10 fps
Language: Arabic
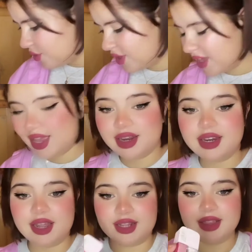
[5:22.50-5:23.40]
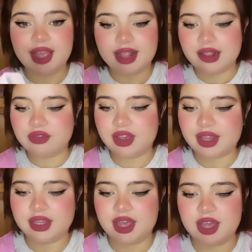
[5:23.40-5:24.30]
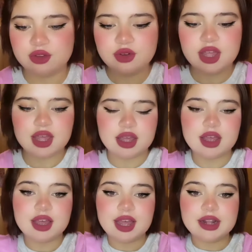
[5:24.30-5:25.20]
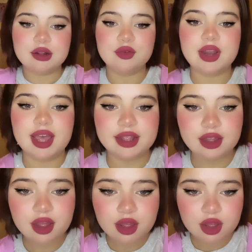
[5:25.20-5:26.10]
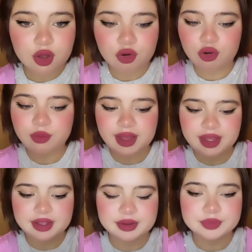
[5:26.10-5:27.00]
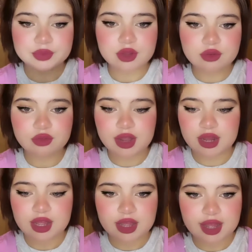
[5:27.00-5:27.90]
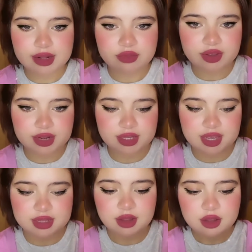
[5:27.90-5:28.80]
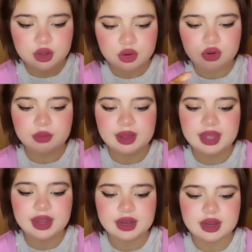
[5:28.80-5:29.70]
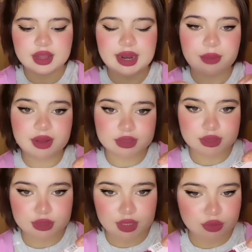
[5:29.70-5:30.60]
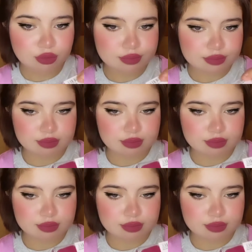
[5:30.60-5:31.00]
وكاينين عندنا هاد لي فيرني هادو آه هاد اللون هذا ومعاه فوالا هاد الفيرني هذا ومعاه لا باز ديالو